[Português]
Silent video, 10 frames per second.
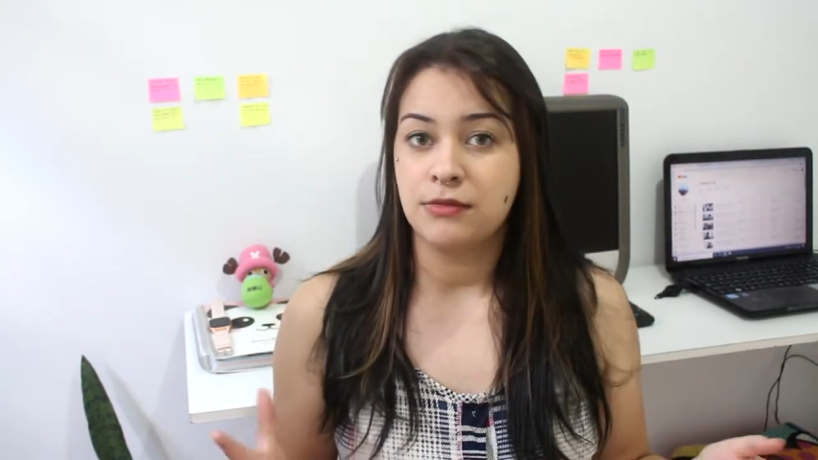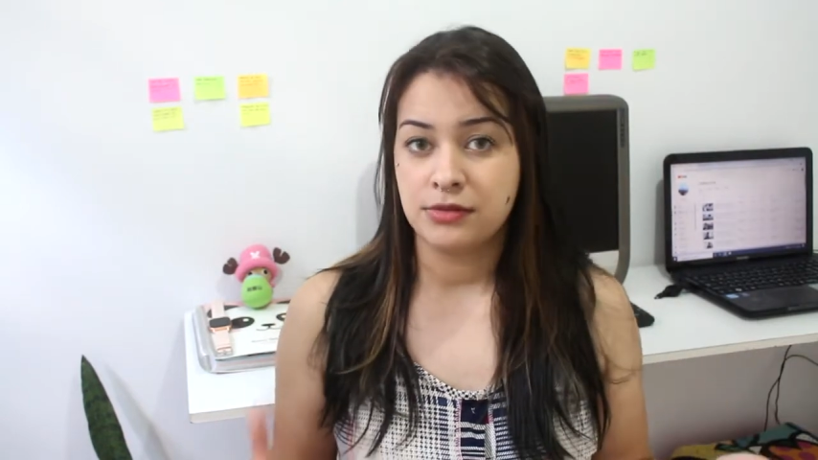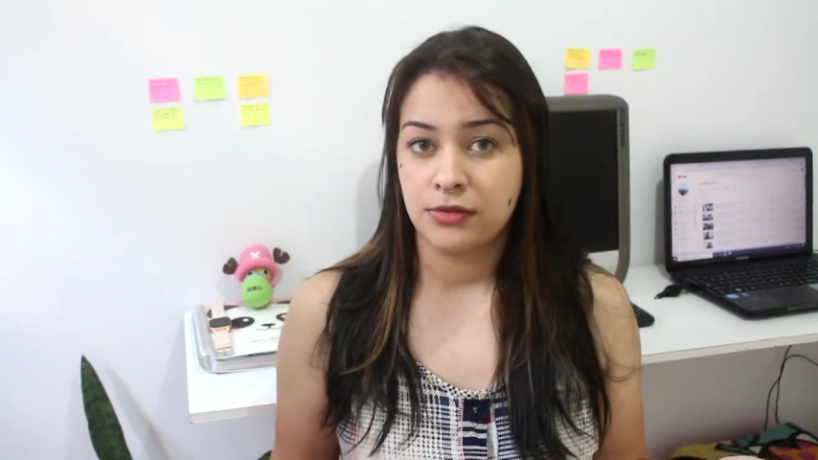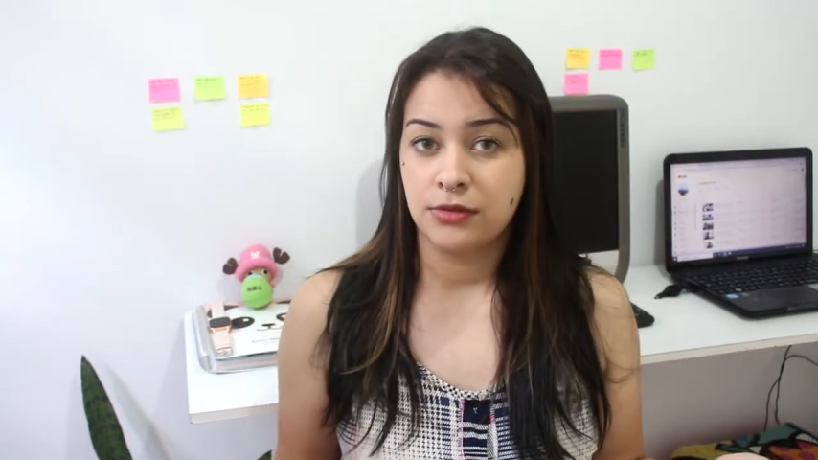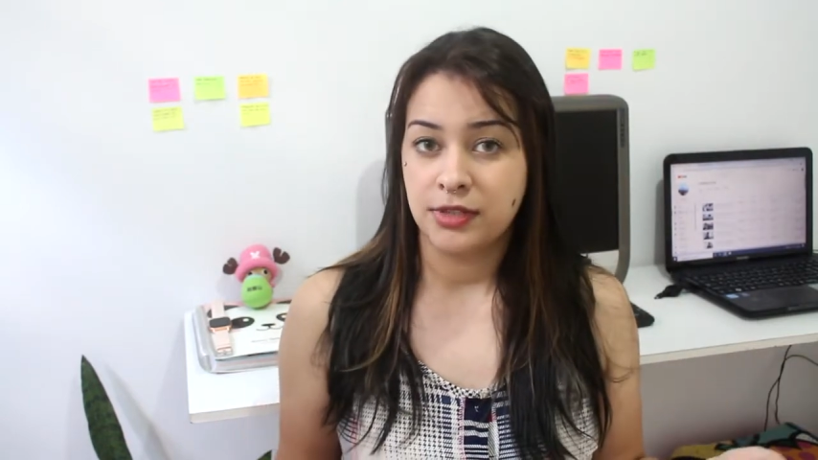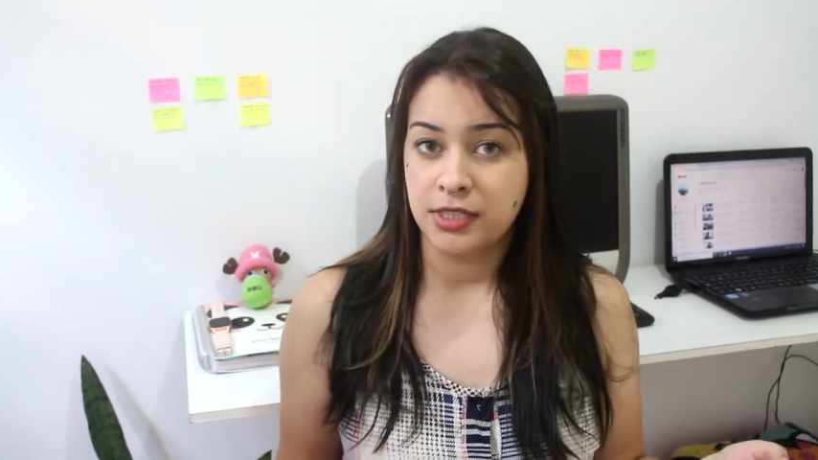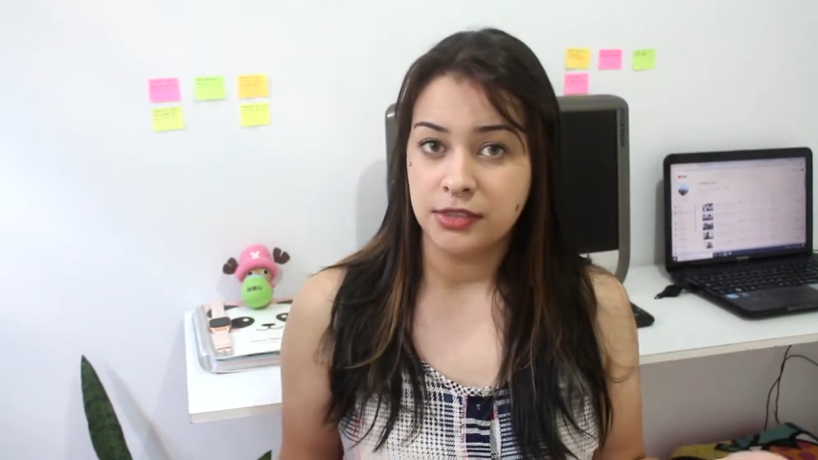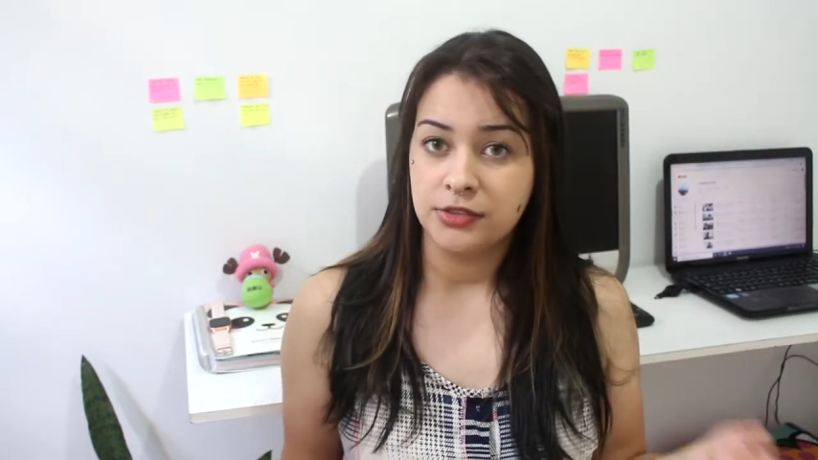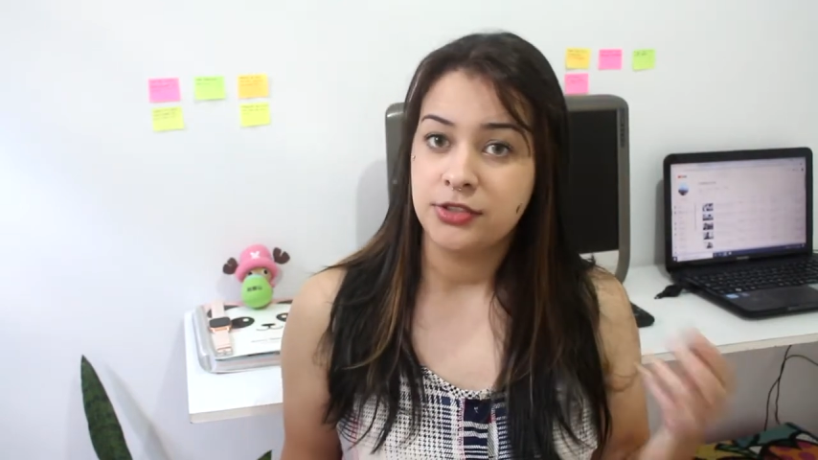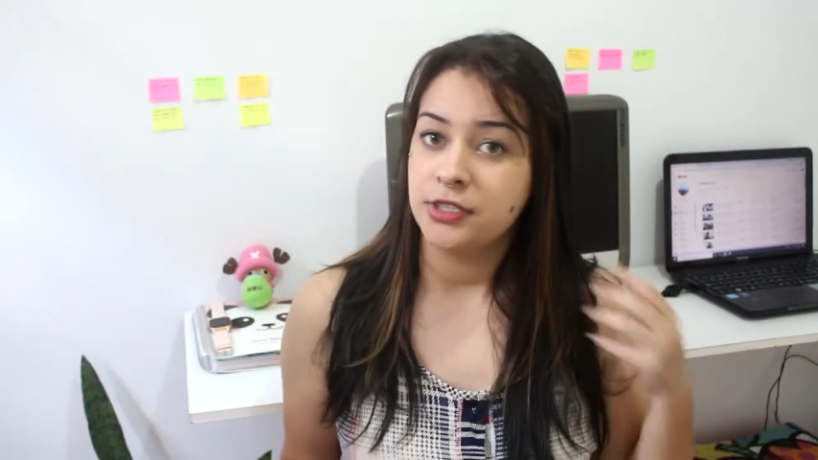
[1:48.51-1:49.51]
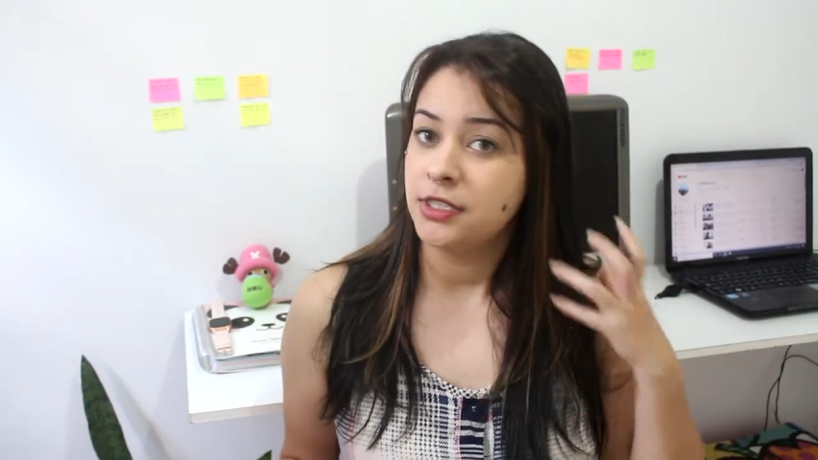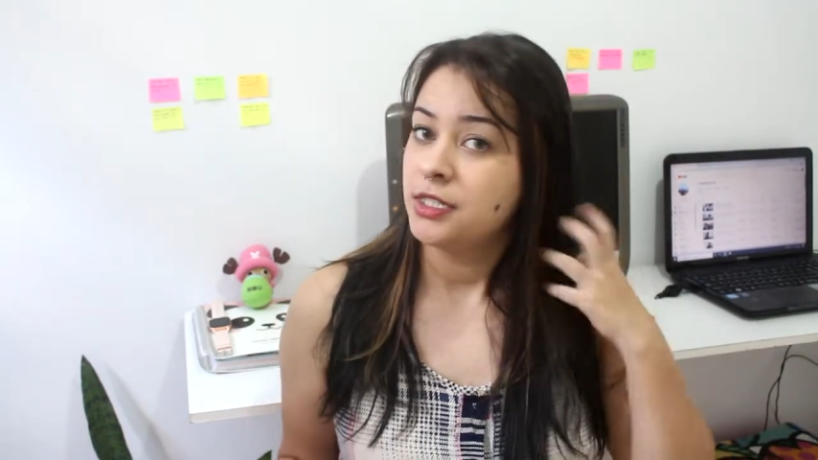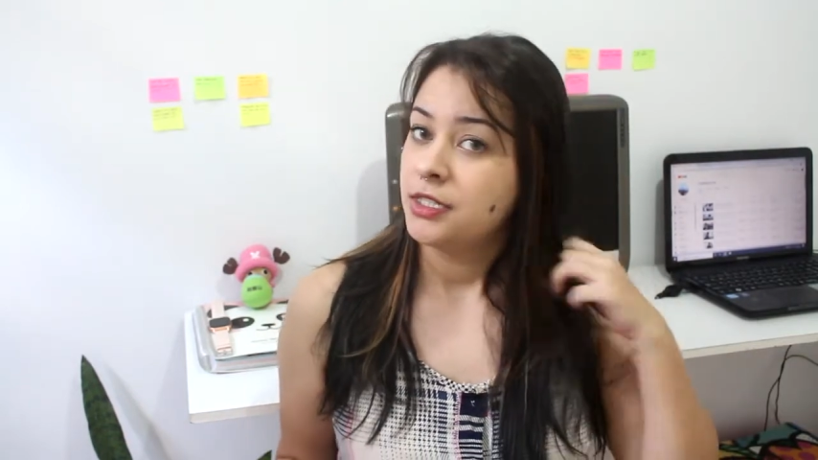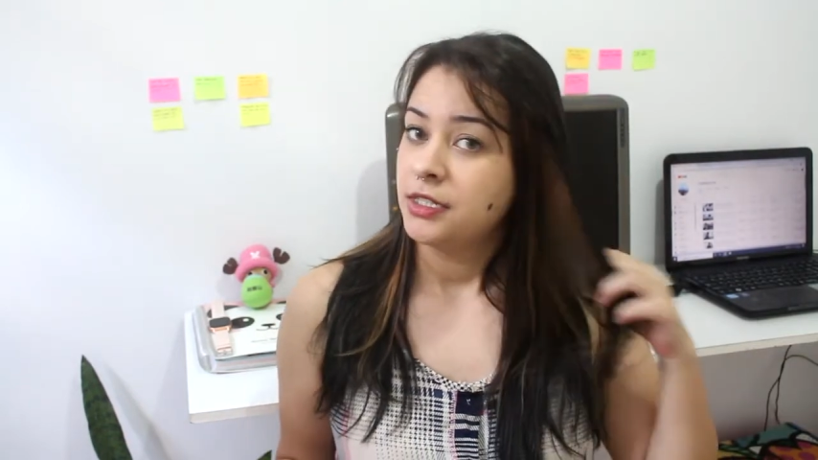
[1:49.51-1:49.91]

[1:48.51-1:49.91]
um descolorante.